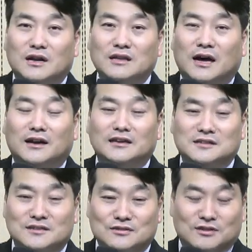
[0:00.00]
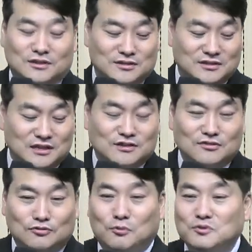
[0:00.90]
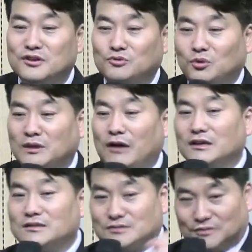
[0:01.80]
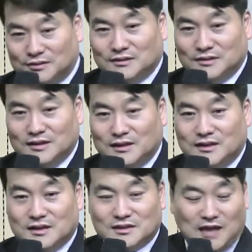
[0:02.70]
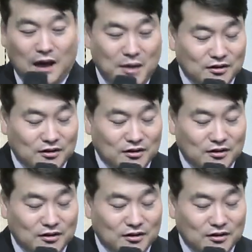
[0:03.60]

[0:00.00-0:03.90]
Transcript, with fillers: 하나님께서 그들을 이끌고 모세를 통해 나왔어. 사막을